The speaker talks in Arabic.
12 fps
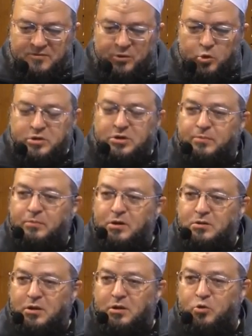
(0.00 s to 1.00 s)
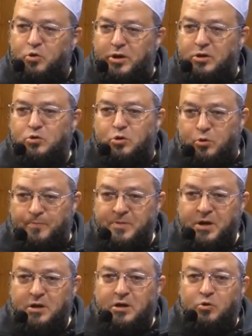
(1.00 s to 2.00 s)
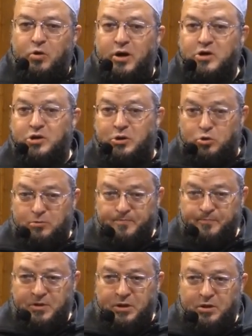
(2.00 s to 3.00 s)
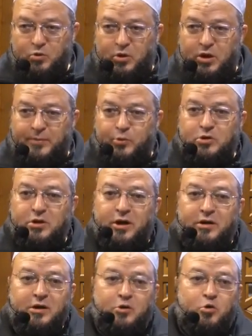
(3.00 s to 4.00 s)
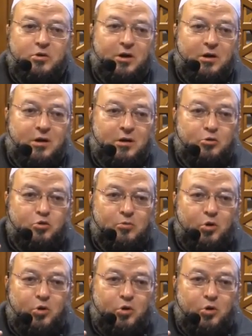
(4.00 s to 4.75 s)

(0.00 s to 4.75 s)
فيكتب مقداره ونوعه وأجله ولا بد أن يكون القرض